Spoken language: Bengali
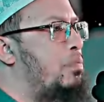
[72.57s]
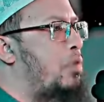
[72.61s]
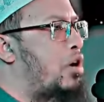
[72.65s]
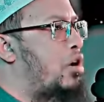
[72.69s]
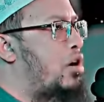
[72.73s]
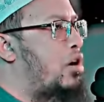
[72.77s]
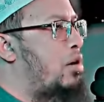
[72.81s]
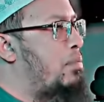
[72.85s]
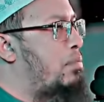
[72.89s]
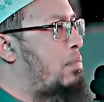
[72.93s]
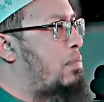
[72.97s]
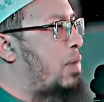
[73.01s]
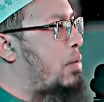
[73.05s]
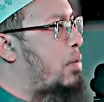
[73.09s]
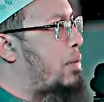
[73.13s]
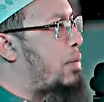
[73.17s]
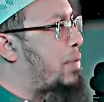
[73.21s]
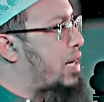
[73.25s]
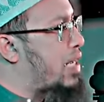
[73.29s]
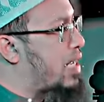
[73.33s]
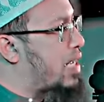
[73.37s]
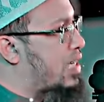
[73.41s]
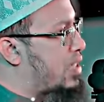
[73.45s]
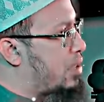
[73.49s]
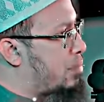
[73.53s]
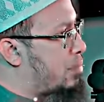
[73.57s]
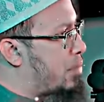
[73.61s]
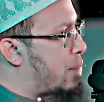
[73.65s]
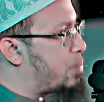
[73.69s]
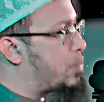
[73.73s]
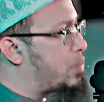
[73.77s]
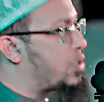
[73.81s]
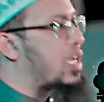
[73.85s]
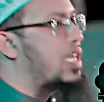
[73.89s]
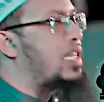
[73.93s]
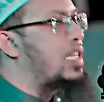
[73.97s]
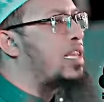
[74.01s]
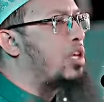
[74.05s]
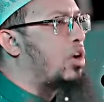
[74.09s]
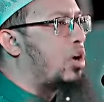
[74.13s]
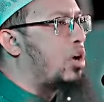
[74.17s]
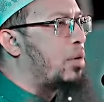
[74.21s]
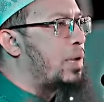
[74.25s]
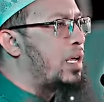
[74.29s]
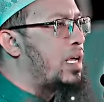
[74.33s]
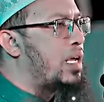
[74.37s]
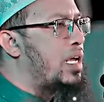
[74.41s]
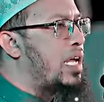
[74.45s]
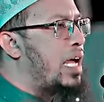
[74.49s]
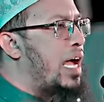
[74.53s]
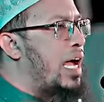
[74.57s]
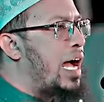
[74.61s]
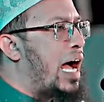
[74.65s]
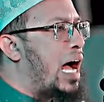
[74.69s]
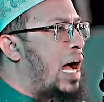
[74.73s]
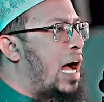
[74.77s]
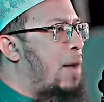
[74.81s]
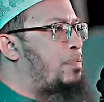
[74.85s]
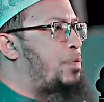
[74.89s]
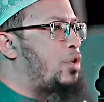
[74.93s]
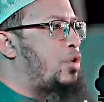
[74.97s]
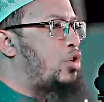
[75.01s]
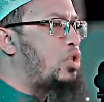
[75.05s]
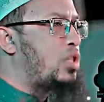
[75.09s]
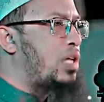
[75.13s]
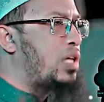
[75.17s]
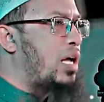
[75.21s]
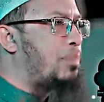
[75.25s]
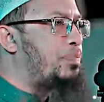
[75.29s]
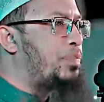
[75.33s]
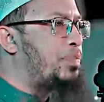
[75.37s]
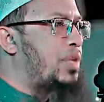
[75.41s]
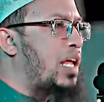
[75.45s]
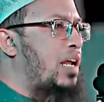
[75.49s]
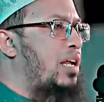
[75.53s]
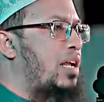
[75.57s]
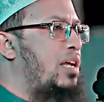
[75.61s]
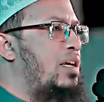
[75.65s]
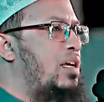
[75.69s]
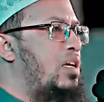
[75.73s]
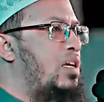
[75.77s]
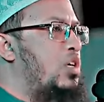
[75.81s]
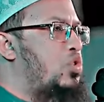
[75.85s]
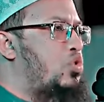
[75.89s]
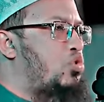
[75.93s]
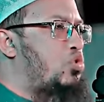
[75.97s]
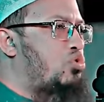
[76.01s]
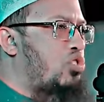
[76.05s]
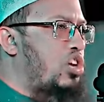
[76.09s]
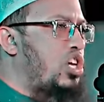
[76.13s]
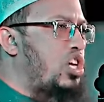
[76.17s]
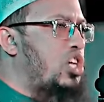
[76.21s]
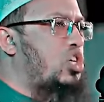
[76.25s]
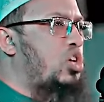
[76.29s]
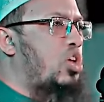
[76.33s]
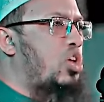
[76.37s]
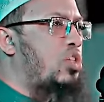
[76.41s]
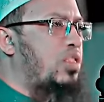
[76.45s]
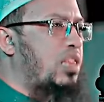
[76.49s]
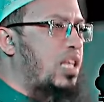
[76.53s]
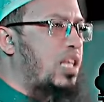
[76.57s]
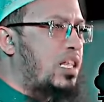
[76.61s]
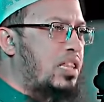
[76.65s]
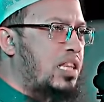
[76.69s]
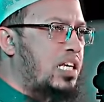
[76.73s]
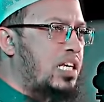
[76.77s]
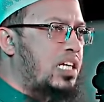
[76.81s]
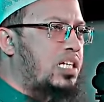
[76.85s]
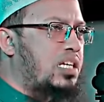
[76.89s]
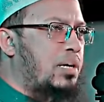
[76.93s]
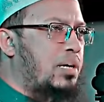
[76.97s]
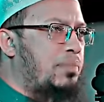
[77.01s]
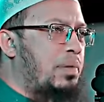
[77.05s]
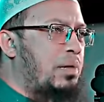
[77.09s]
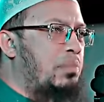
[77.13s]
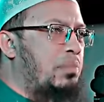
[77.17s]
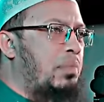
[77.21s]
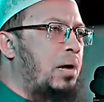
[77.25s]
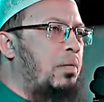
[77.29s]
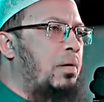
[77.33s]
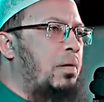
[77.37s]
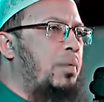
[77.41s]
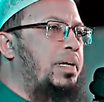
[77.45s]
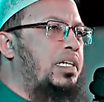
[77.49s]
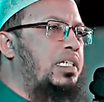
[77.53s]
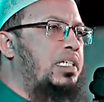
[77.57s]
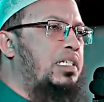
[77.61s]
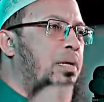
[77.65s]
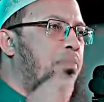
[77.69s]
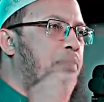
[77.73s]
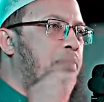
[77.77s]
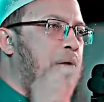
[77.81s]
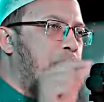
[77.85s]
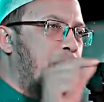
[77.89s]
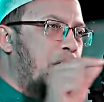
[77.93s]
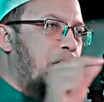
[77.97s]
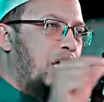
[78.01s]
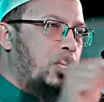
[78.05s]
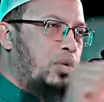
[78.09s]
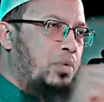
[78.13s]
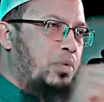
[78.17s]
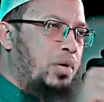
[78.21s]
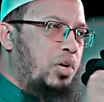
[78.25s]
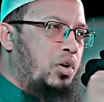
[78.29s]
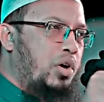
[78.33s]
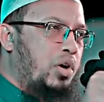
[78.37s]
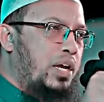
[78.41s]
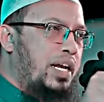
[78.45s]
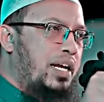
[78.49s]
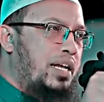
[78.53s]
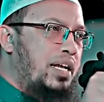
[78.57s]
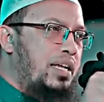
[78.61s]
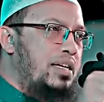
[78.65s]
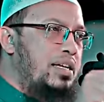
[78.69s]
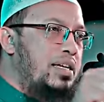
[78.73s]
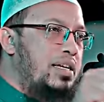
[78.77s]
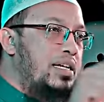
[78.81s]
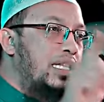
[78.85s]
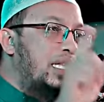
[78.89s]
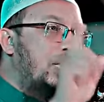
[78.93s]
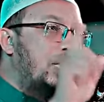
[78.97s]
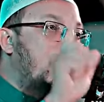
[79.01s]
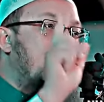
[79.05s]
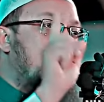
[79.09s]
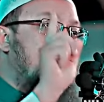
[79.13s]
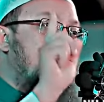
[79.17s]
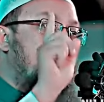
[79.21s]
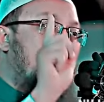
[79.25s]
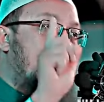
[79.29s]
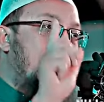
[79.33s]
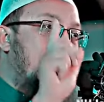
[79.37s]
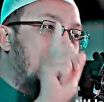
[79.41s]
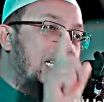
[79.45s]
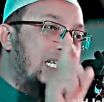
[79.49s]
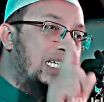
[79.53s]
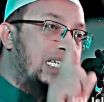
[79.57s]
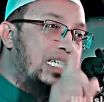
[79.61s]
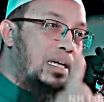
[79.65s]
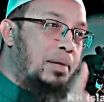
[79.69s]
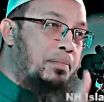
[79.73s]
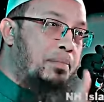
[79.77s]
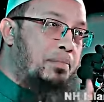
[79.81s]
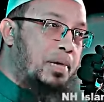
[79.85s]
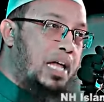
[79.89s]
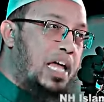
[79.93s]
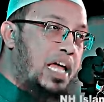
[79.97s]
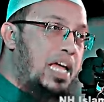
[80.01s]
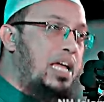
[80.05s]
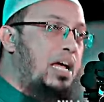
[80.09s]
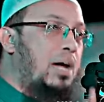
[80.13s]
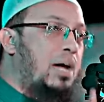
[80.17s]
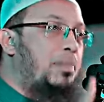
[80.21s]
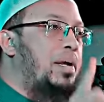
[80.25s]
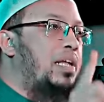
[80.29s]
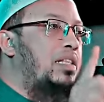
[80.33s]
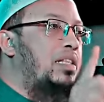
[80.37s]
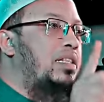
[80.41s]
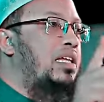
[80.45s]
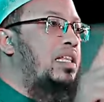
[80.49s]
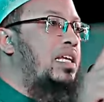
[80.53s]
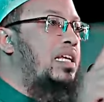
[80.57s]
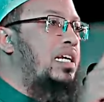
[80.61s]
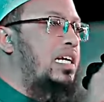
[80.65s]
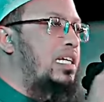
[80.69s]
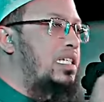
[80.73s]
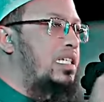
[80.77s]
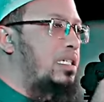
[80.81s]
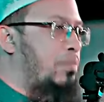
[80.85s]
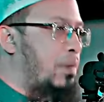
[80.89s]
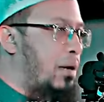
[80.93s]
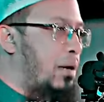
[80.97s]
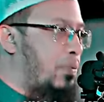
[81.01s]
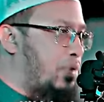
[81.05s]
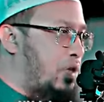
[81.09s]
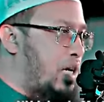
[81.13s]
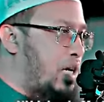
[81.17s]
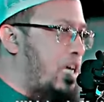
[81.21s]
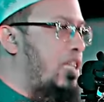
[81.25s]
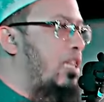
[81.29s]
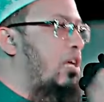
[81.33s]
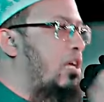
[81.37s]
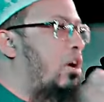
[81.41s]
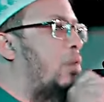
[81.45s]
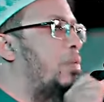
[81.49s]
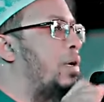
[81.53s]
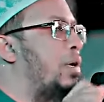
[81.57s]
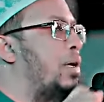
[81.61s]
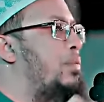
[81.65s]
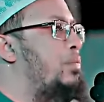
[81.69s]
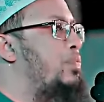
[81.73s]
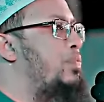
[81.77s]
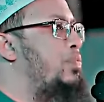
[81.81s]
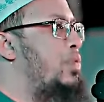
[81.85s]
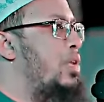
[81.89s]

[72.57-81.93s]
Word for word: বরং মা বাবার কাছে মাপ চাইতে হবে আপনি যদি আপনার স্ত্রী সন্তানদের সামনে মা বাবার সামনে বেয়াদবি করেন তাহলে তাদের সামনেই আবার তাদের কাছে মাপ চাইতে হবে